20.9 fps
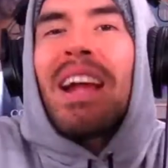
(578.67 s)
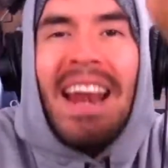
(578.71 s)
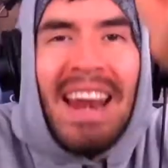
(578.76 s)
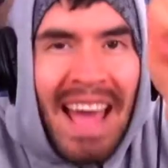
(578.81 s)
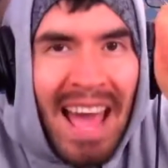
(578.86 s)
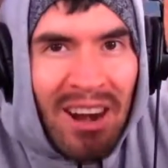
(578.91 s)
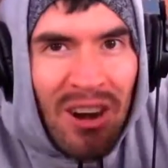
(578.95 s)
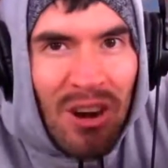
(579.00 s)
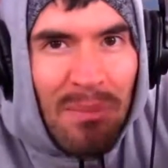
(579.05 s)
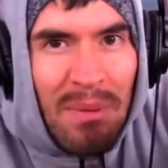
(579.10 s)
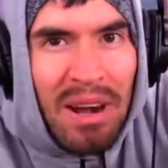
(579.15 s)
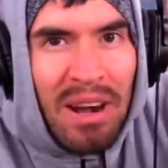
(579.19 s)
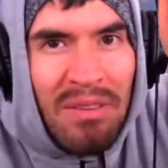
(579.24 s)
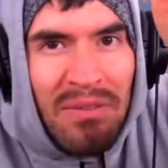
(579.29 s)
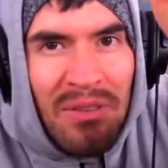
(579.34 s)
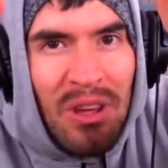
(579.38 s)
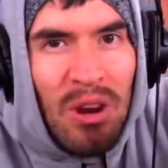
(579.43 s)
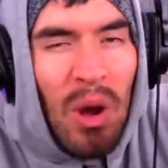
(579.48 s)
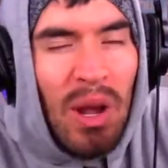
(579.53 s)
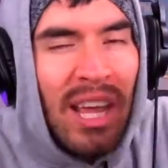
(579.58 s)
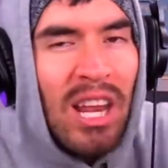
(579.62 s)
Por ganar no me
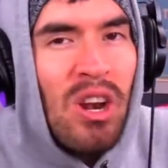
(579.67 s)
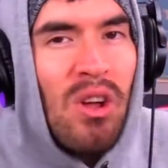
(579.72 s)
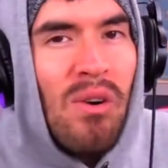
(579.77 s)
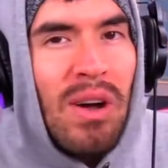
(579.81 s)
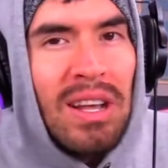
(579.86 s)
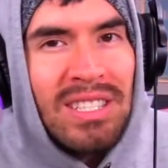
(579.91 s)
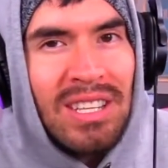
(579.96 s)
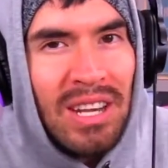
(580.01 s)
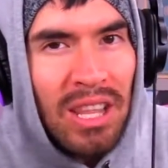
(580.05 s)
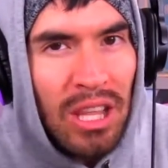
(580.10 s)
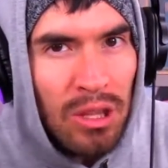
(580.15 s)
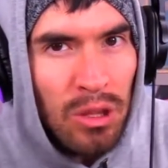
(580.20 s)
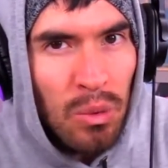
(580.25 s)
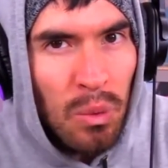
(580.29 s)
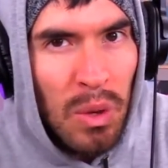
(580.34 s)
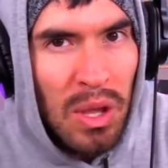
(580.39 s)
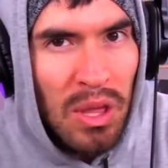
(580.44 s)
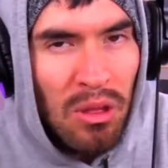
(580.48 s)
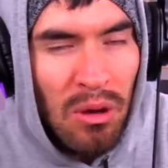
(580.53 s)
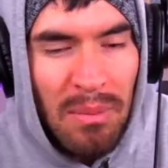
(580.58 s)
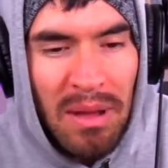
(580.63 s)
refiero a que no va a ser
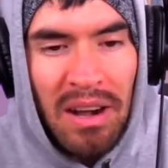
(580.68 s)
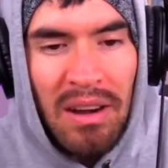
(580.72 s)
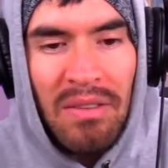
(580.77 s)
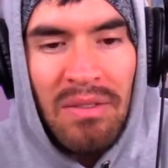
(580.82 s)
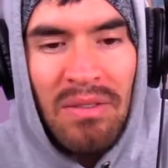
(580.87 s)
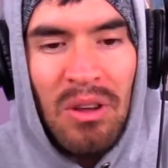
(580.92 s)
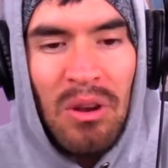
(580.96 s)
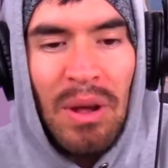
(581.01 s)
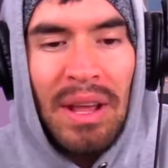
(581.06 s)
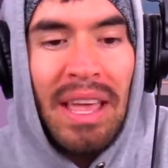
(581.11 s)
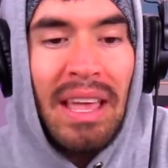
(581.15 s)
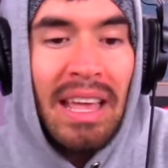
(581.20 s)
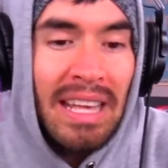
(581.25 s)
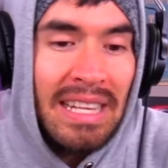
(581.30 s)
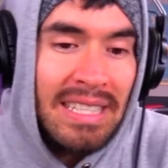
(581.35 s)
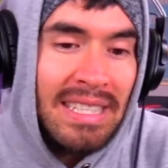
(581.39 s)
destruido, me refiero a que